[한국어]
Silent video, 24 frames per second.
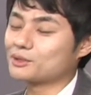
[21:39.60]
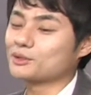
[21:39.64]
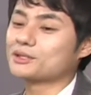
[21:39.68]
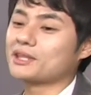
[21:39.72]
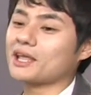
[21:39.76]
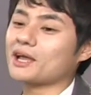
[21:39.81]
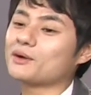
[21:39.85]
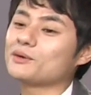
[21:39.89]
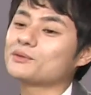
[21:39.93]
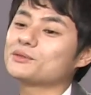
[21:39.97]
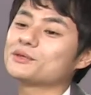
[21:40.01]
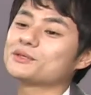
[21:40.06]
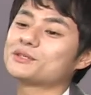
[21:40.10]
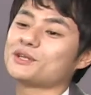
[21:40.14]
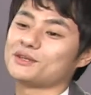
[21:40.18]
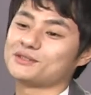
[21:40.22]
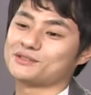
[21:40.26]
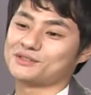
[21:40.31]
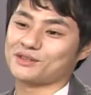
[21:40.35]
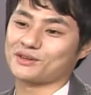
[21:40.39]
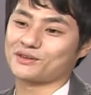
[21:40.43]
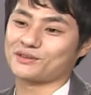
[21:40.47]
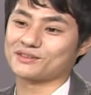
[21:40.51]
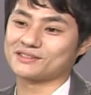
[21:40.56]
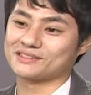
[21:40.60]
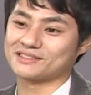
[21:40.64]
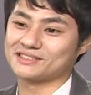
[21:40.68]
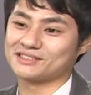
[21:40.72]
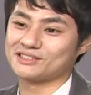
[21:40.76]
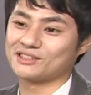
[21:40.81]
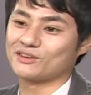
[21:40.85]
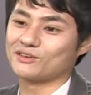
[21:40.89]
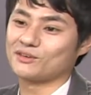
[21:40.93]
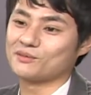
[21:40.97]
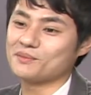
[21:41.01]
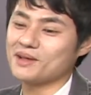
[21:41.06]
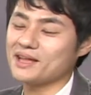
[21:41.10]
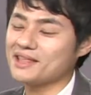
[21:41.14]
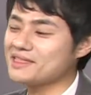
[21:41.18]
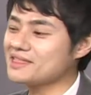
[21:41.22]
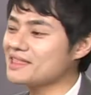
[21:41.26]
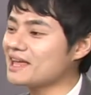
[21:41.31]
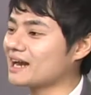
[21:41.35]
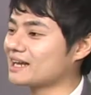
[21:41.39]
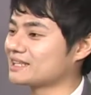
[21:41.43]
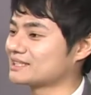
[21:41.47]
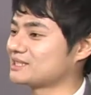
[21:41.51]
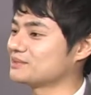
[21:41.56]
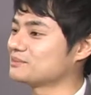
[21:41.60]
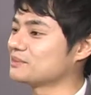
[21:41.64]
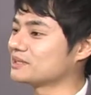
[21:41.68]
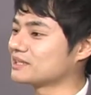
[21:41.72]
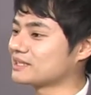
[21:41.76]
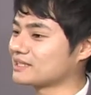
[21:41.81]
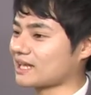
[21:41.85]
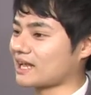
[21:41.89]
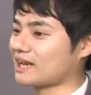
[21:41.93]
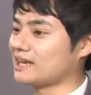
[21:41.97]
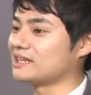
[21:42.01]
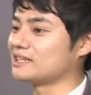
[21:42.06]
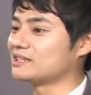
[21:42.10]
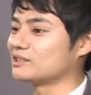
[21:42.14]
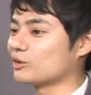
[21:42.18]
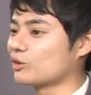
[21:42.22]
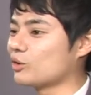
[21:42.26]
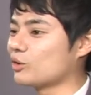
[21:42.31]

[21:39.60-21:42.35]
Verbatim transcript: 또 태권도 선수였거든요. 맨날 아침마다 달리는